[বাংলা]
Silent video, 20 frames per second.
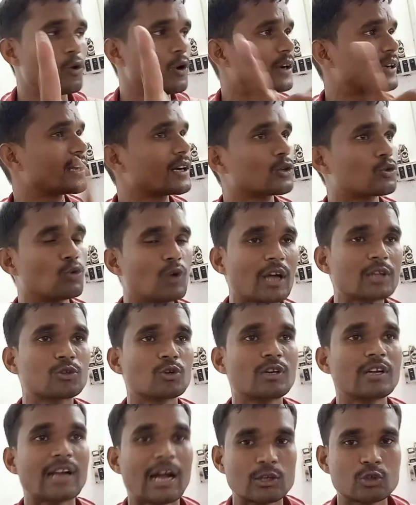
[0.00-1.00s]
ফলোয়ারটাকে তোলার
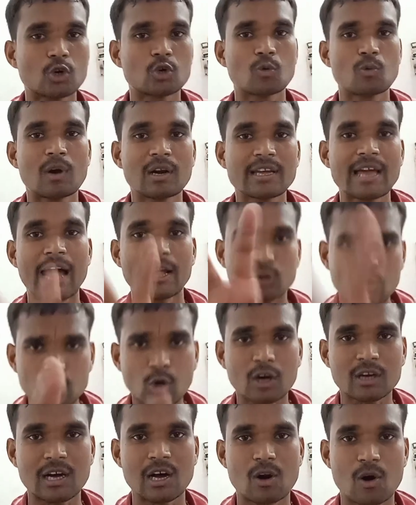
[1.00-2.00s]
জন্য রাজু অটোমলকে এত
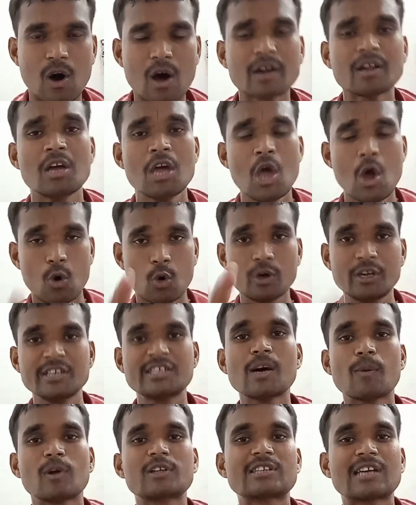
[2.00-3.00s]
দরকার ওর ও
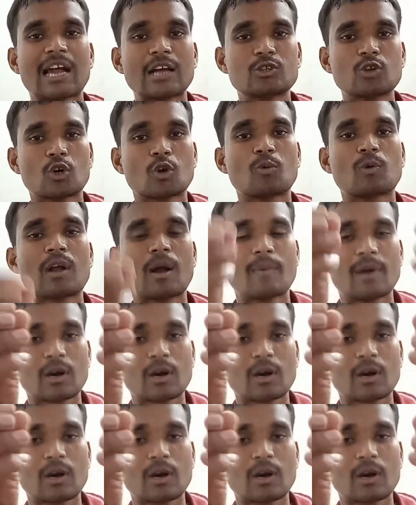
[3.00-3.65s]
নিজে বলছে রাজু অটোমল